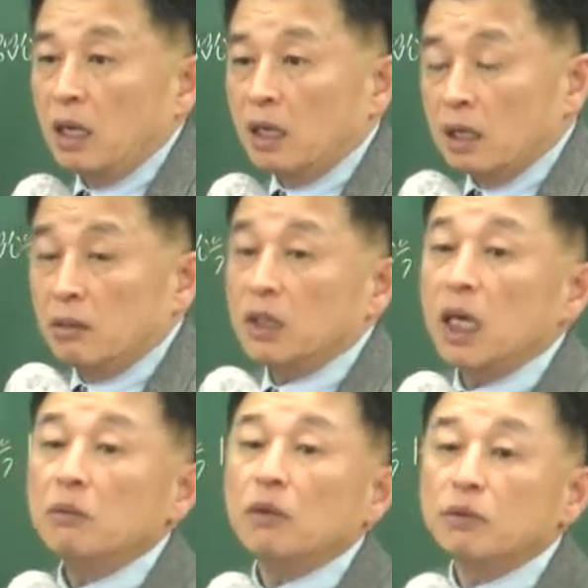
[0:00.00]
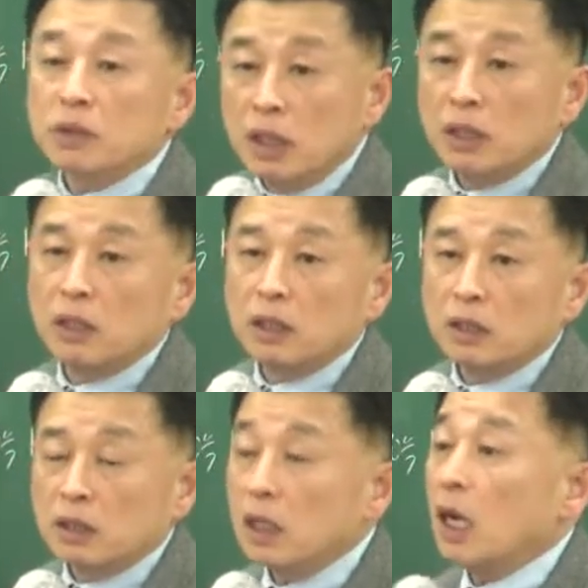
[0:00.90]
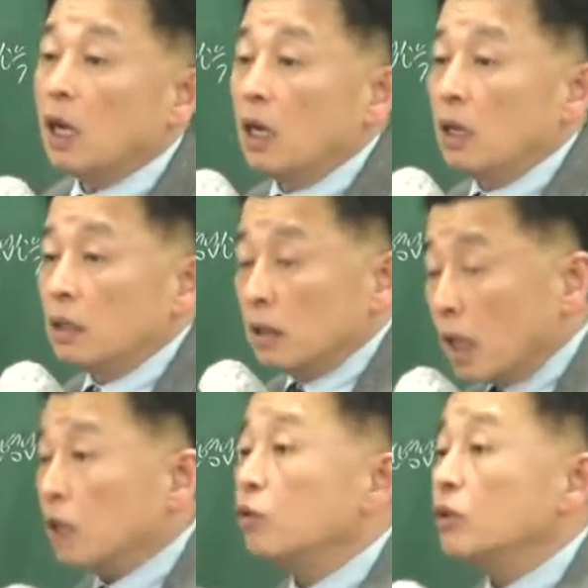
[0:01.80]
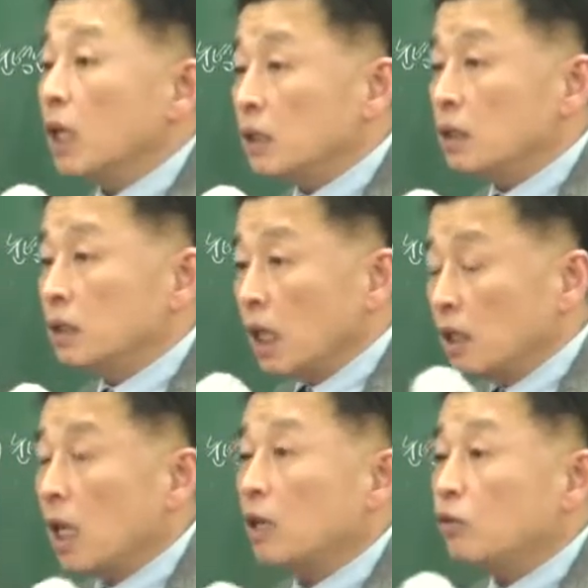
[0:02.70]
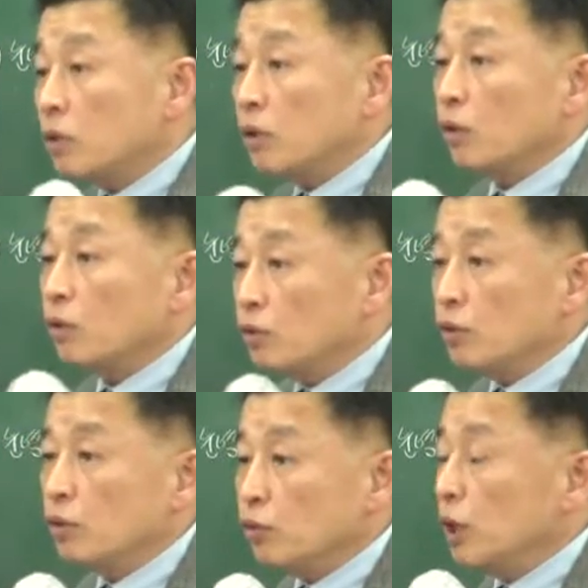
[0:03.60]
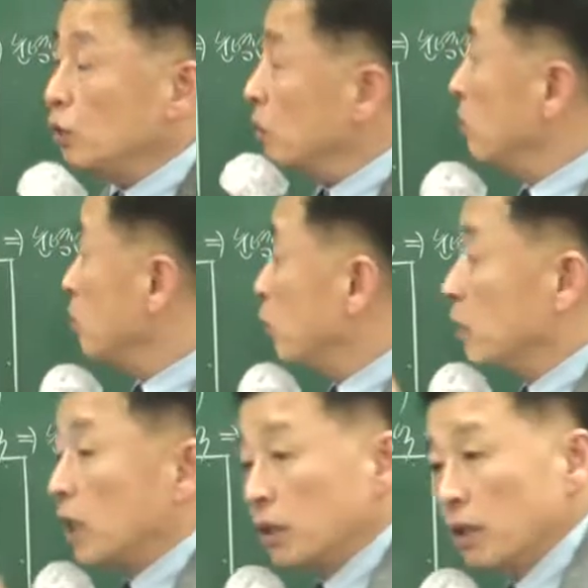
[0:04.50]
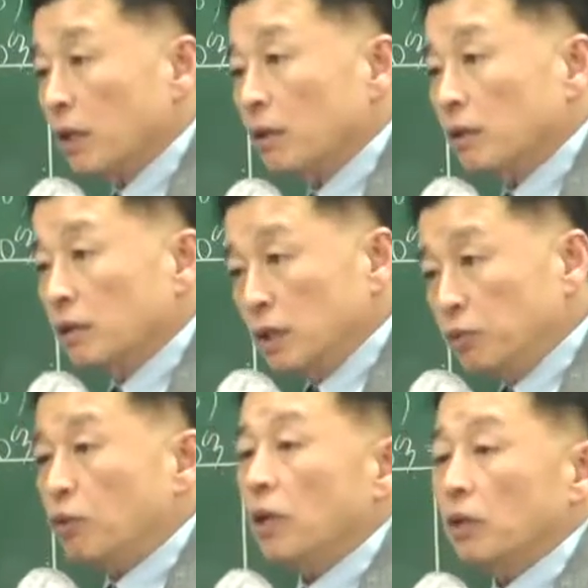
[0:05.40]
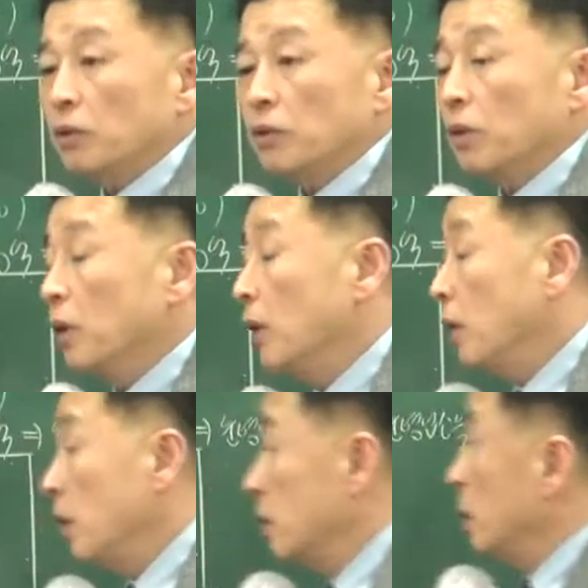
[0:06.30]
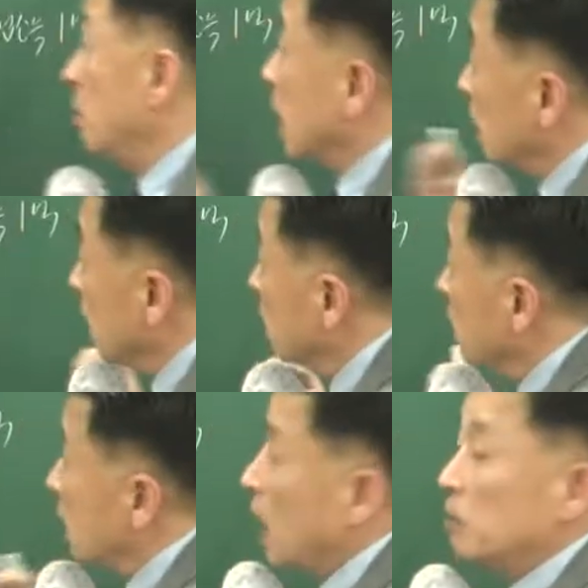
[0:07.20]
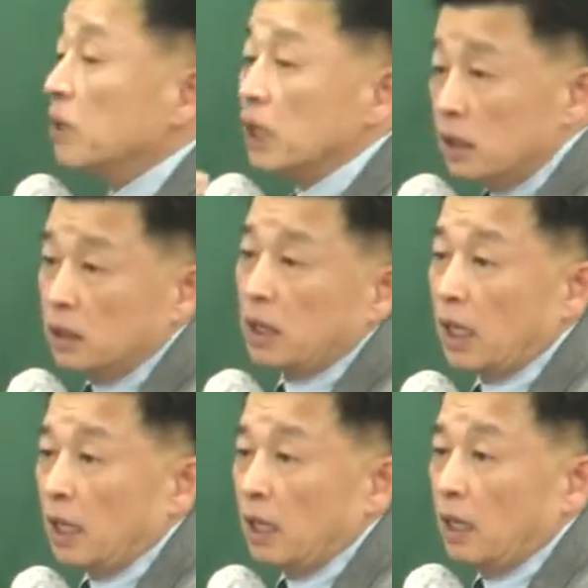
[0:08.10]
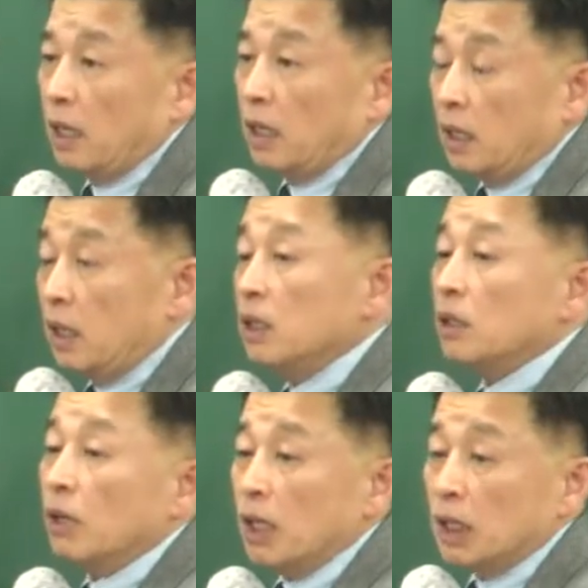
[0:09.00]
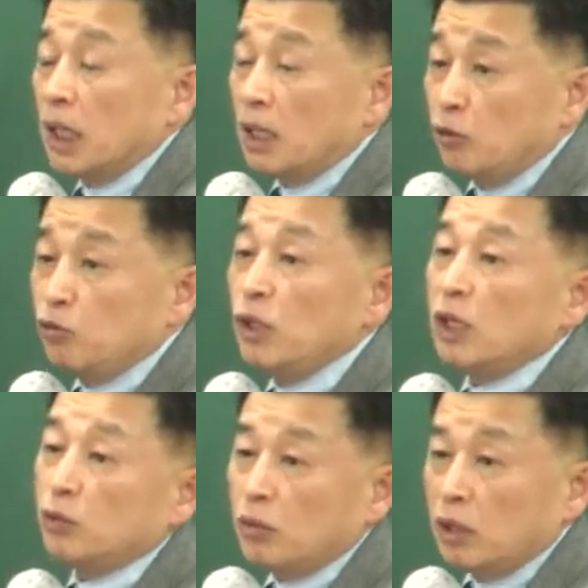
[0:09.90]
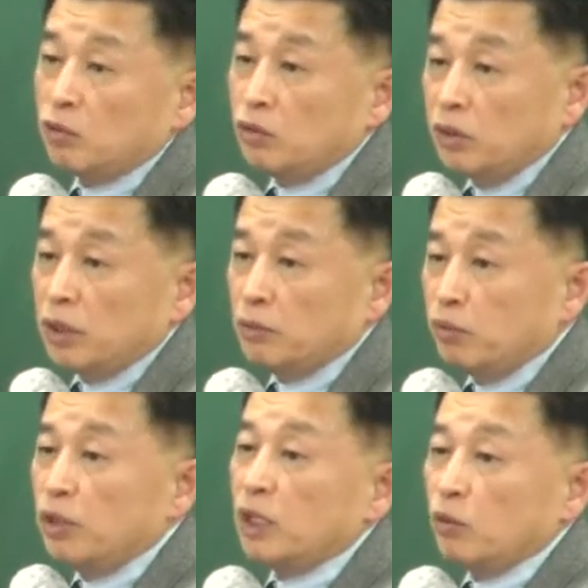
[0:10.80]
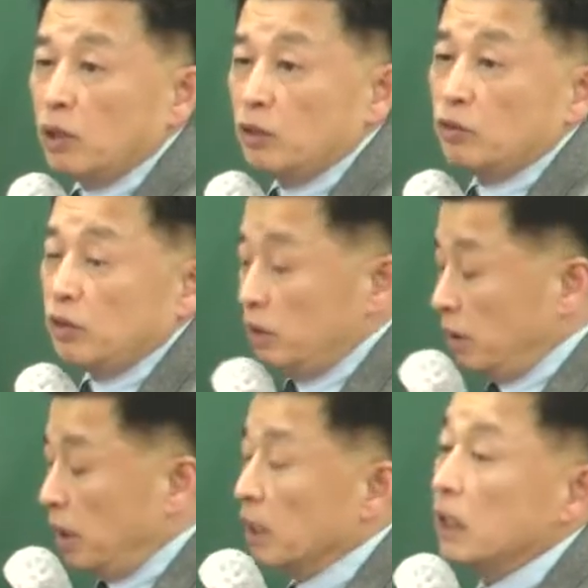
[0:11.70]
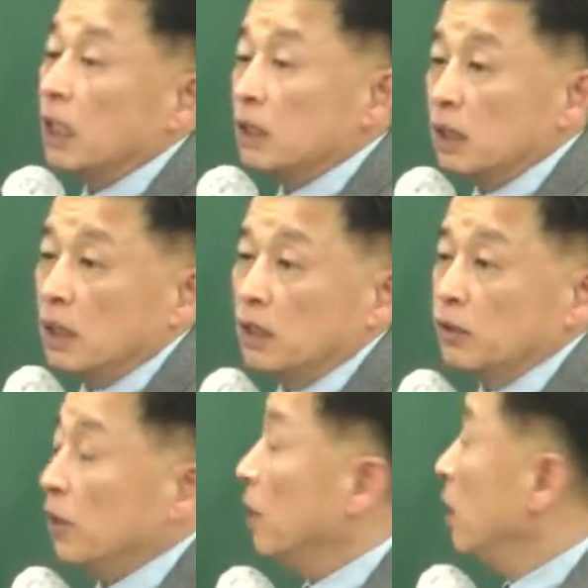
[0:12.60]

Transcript: 그러면 차입이 없을 때는 그냥 내가 투자하든 내, 내가 투자해서 얻을 수 있는 수익률은 몇 프로라는 거예요? 10%라는 거죠. 근데 만약에 이제 차입을 했을 때 이게 이제 과연 나에게 유리한 효과를 줄지 불리한 효과를 줄지는 이제 계산한다는 얘기죠.